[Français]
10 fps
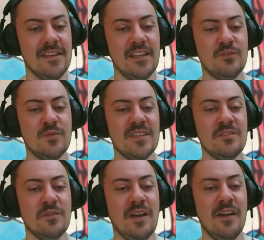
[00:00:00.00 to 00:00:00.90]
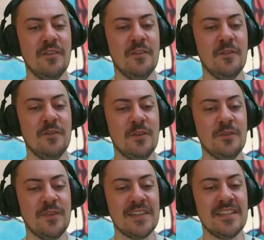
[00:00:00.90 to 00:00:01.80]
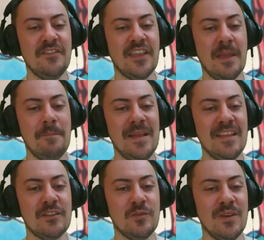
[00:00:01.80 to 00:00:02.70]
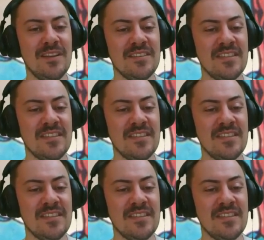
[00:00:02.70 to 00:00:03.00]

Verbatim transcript: Et je vous assure, ah, euh, faire ça avec un pad actuel,